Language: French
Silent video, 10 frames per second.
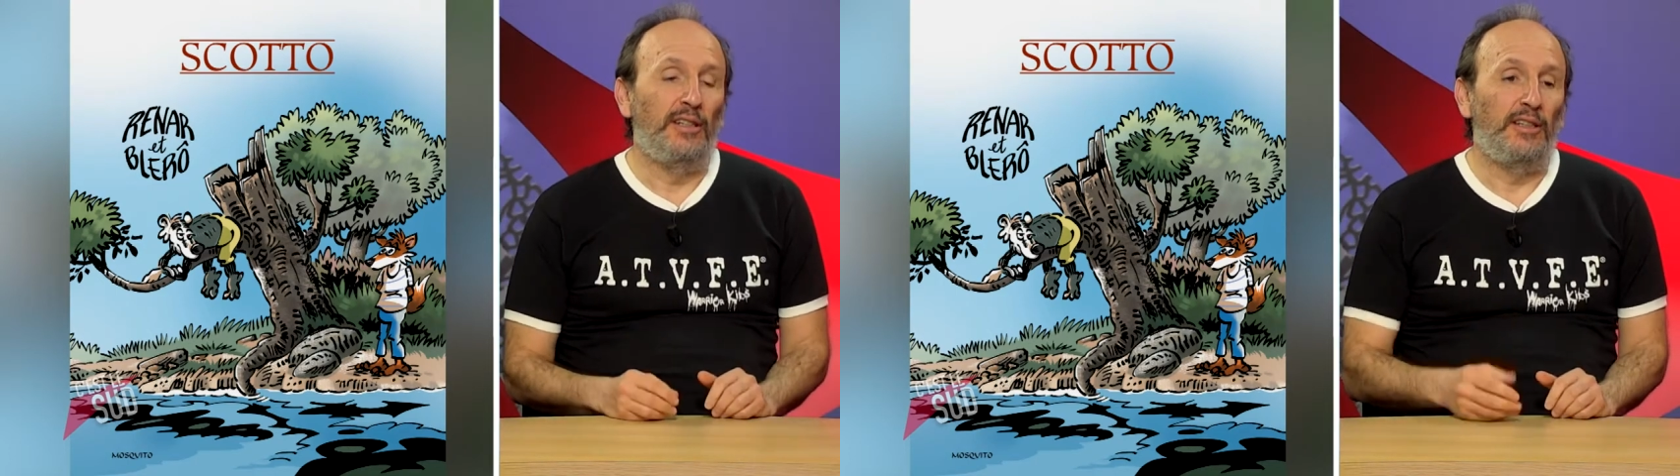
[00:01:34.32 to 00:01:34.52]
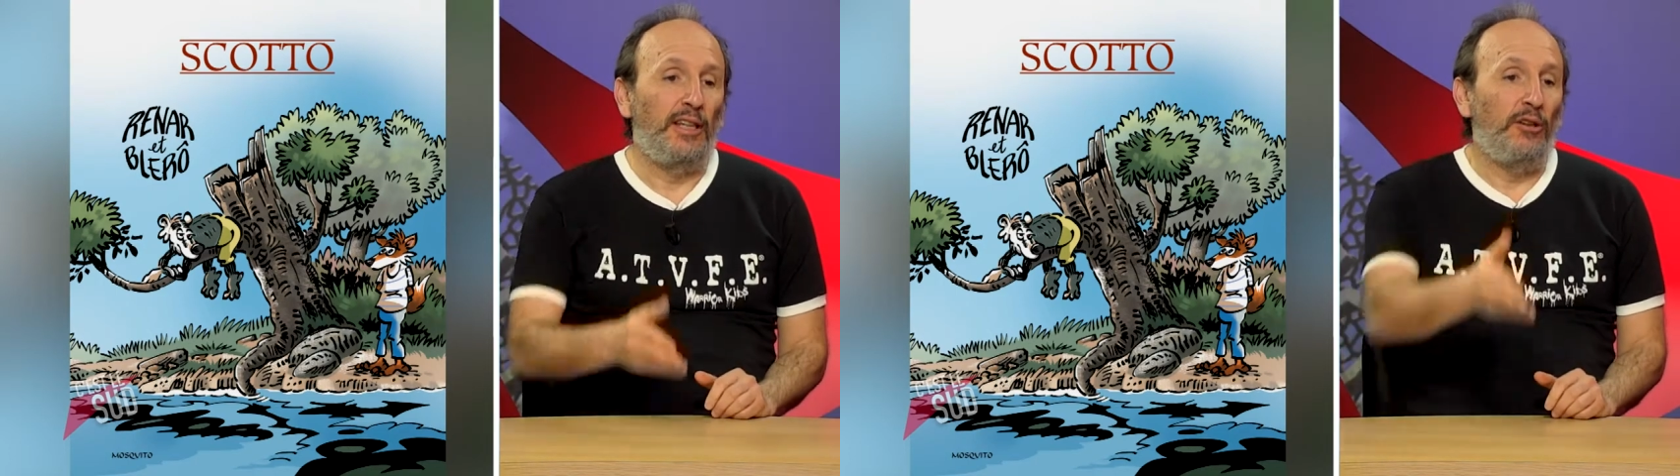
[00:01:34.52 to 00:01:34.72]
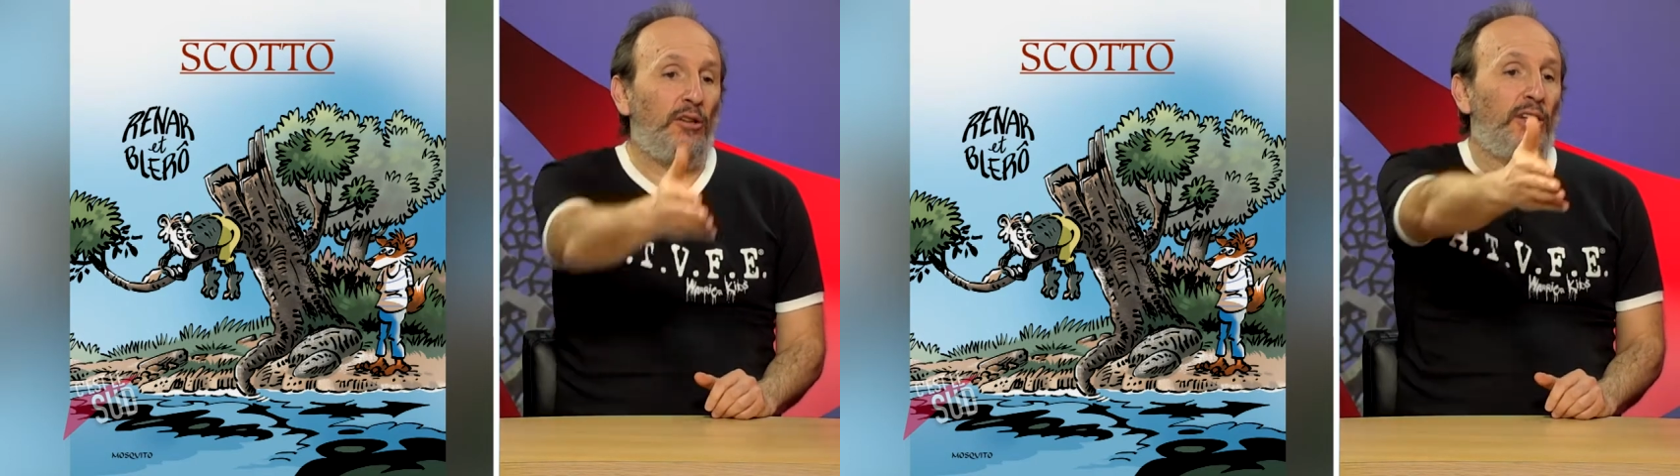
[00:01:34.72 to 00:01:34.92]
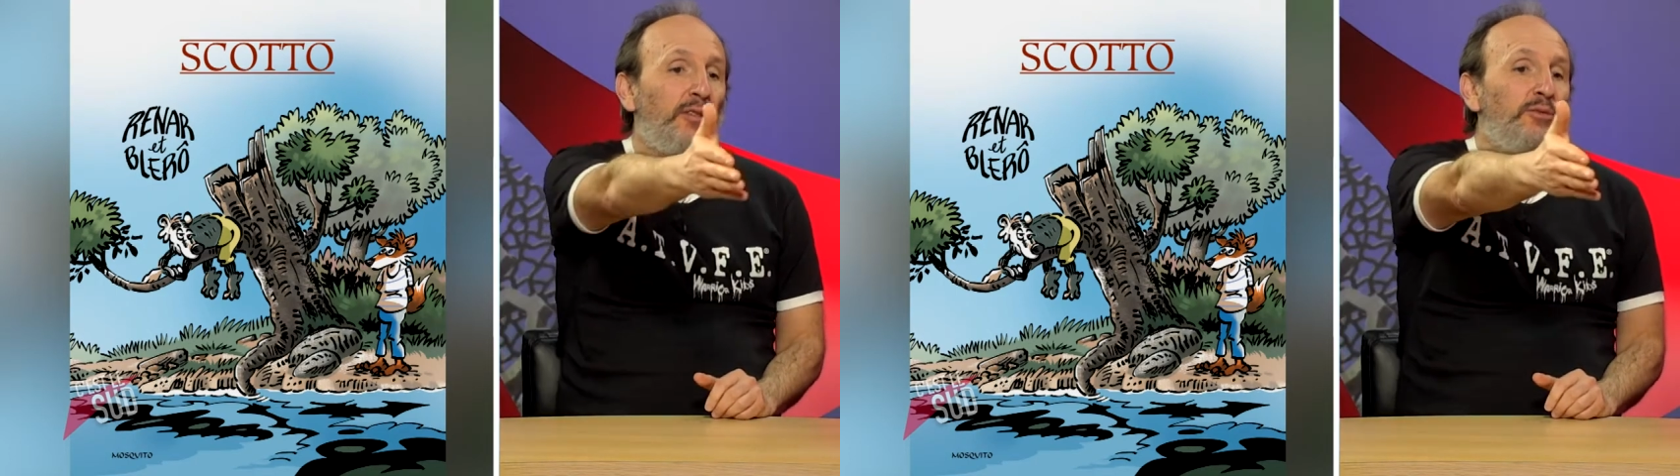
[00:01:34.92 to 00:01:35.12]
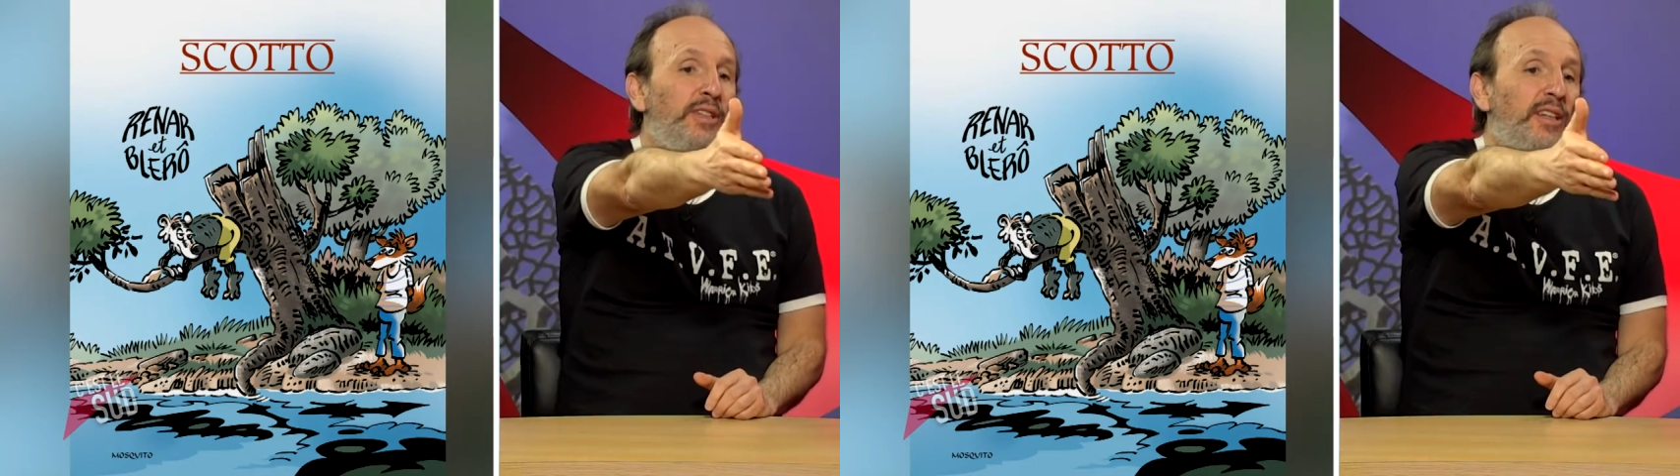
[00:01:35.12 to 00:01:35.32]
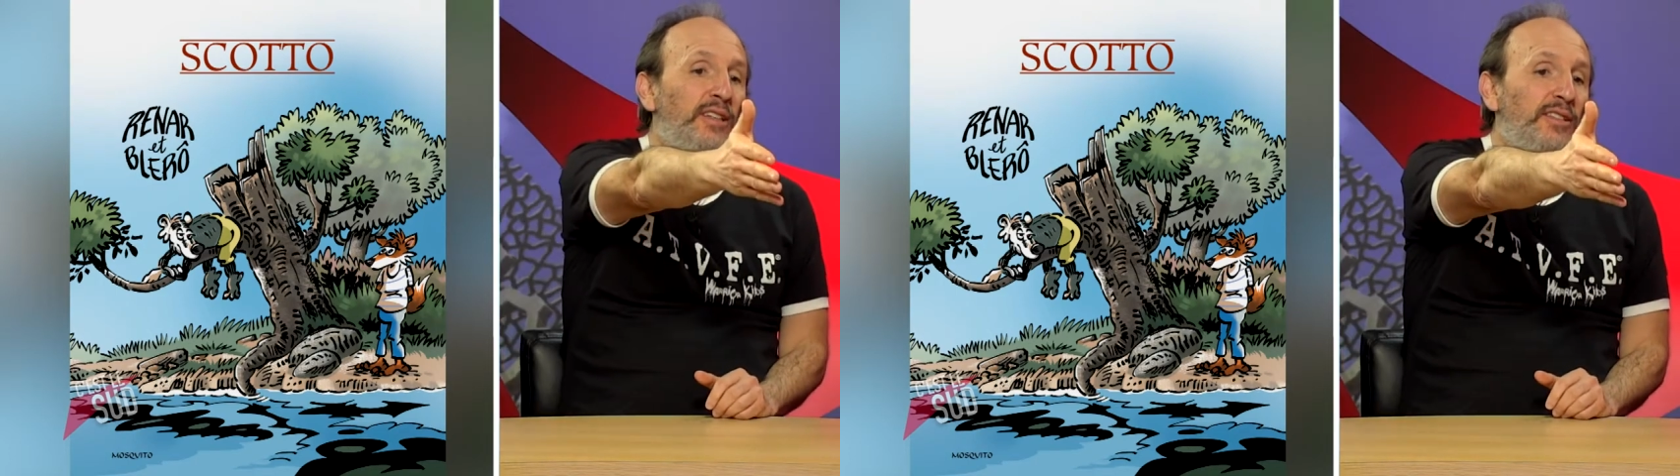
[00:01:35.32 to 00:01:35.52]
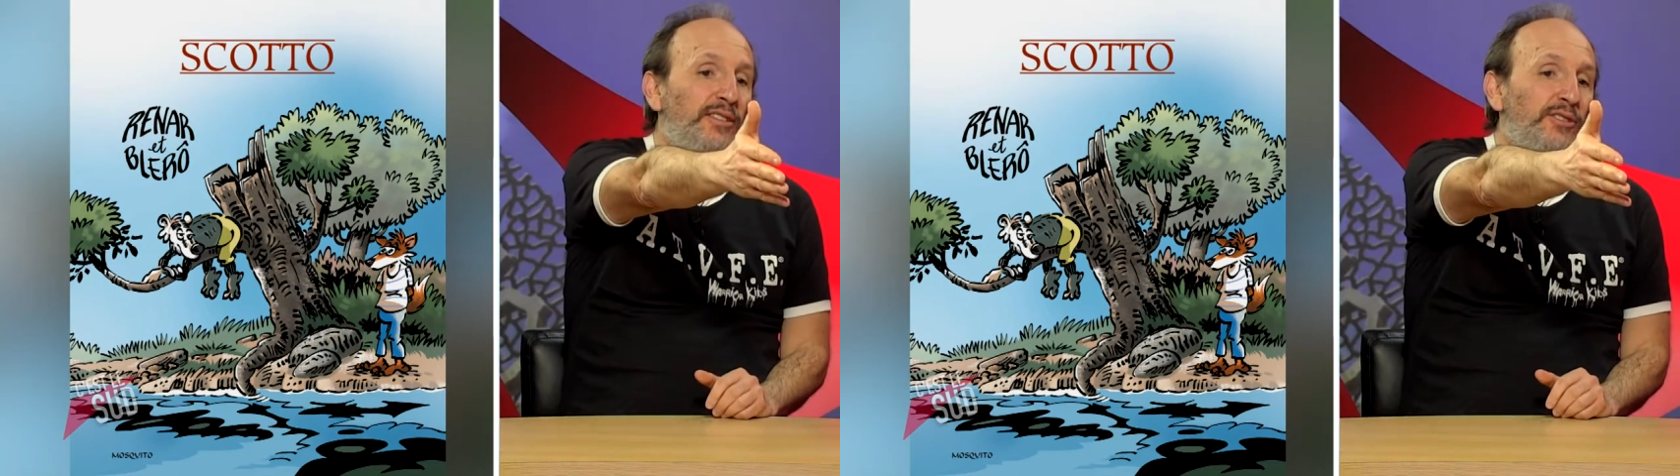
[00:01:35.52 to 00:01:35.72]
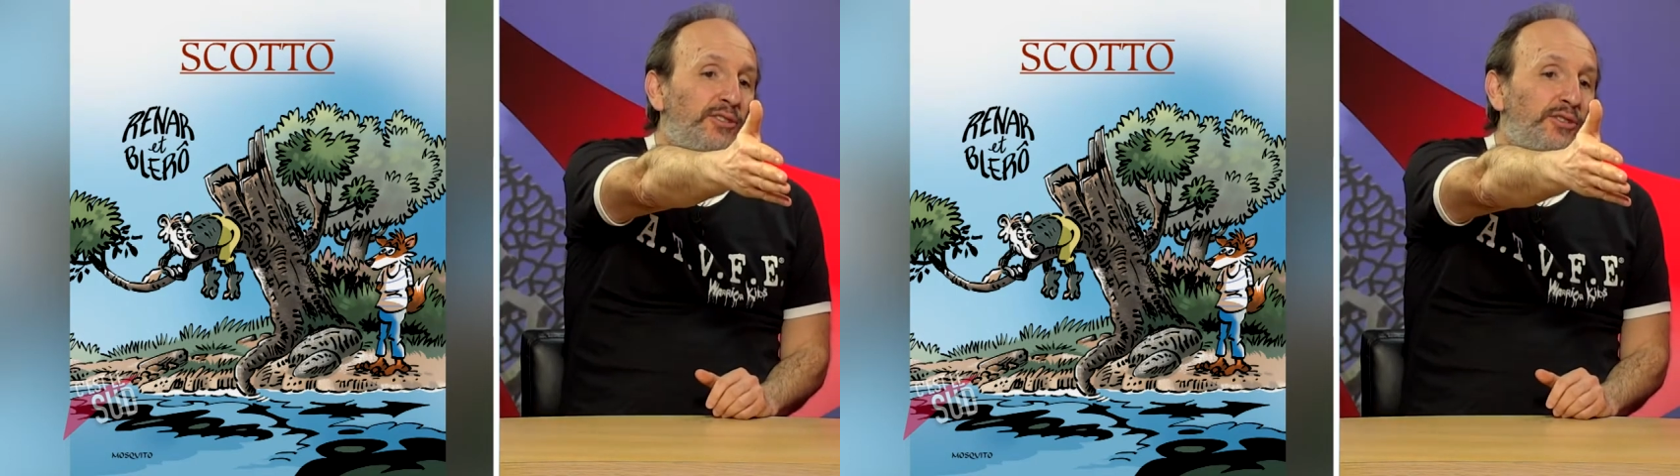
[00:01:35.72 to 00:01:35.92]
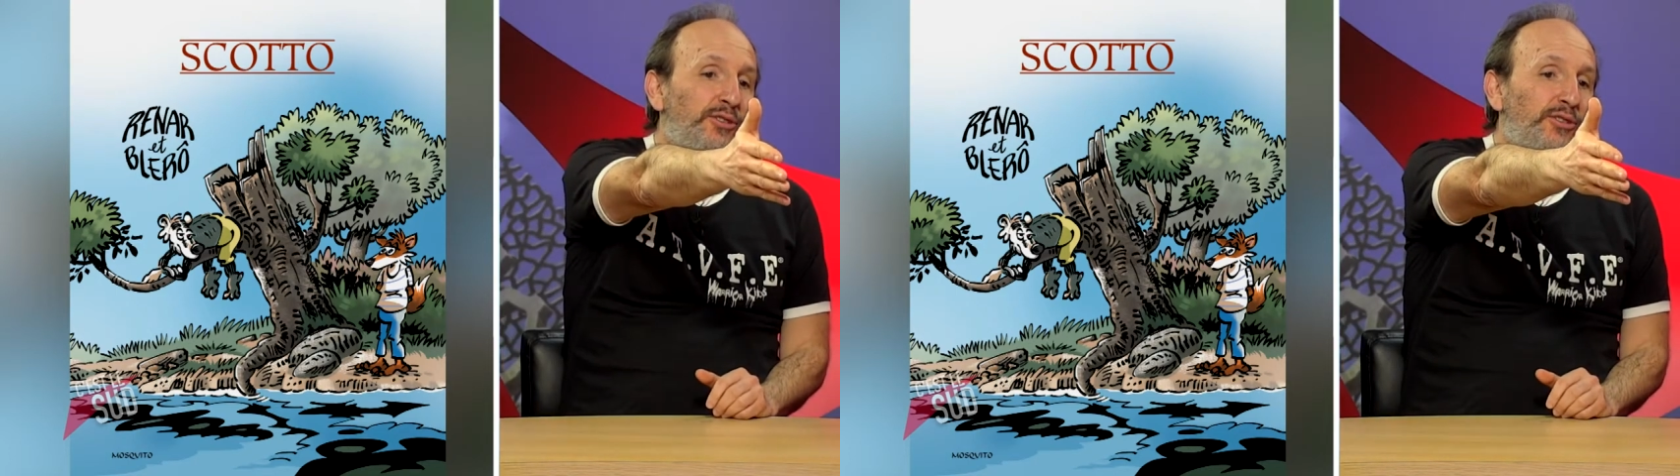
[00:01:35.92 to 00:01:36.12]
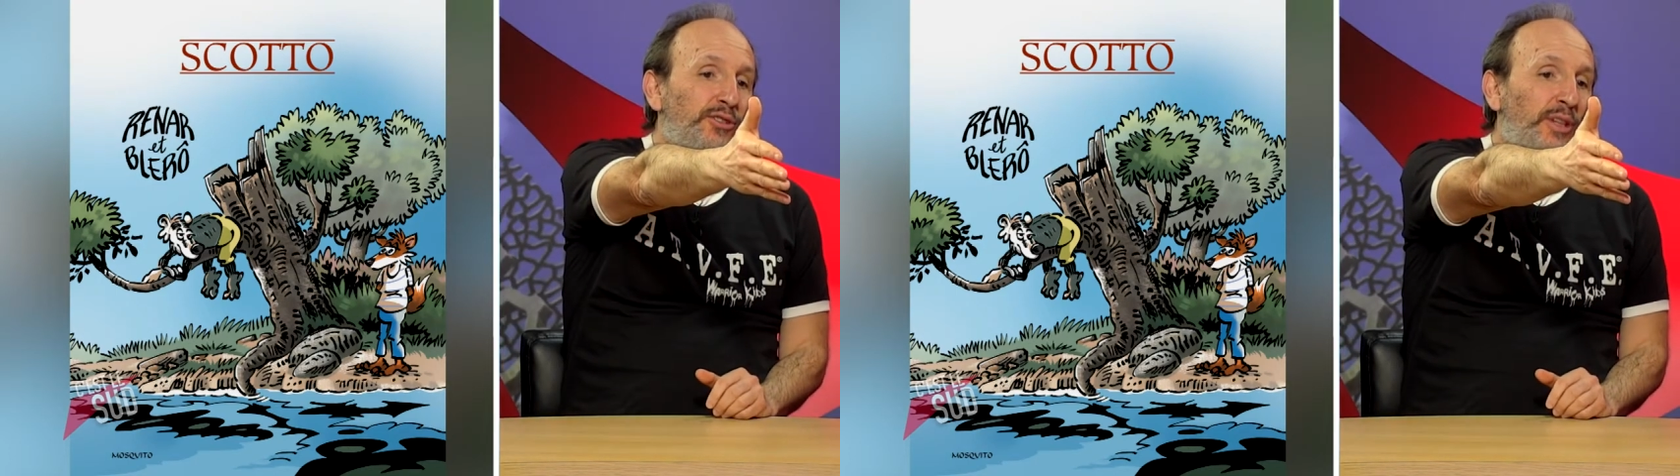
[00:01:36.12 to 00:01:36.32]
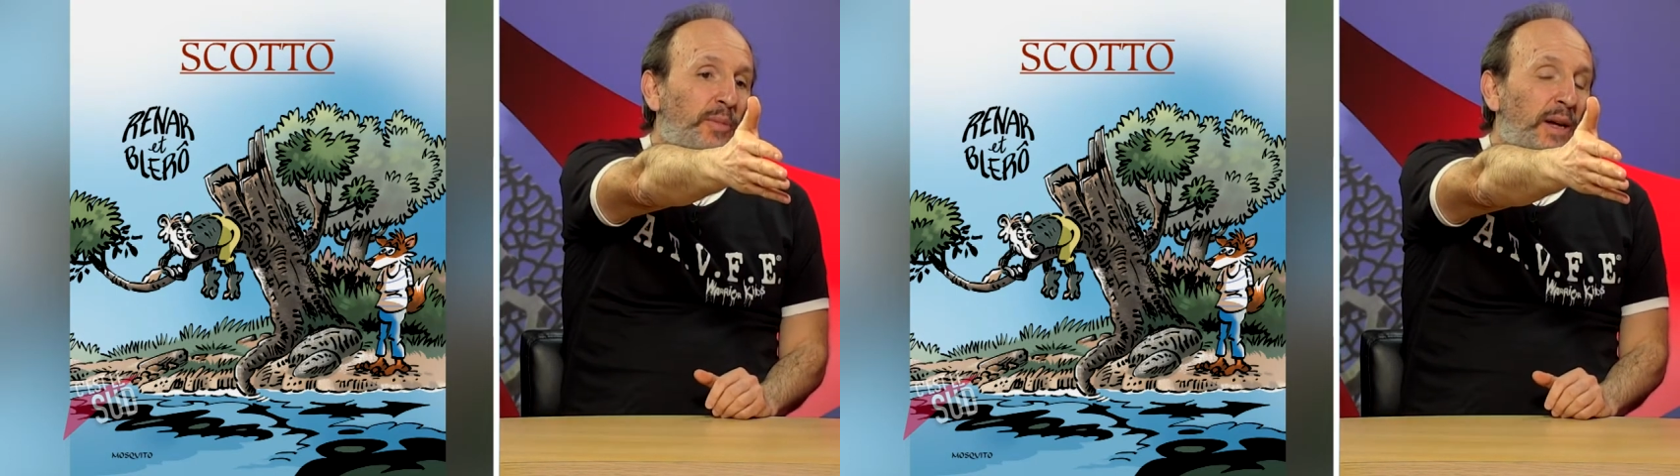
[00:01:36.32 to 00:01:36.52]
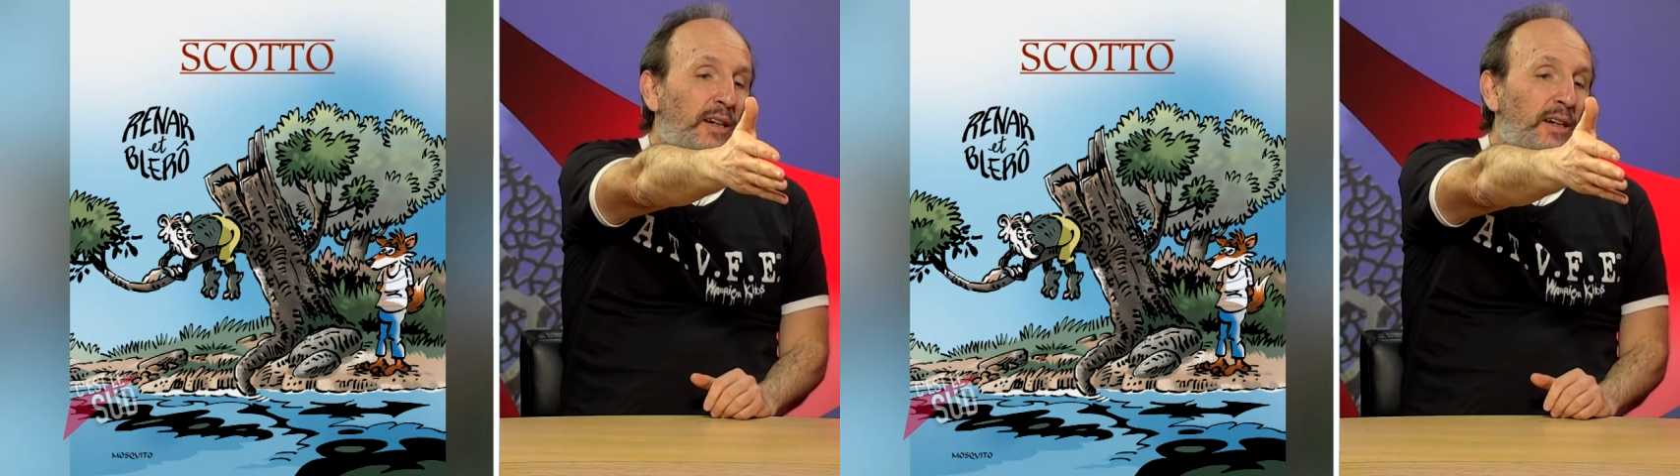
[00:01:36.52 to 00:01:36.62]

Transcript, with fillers: Euh, d'ailleurs, écoutez, euh, j'en prends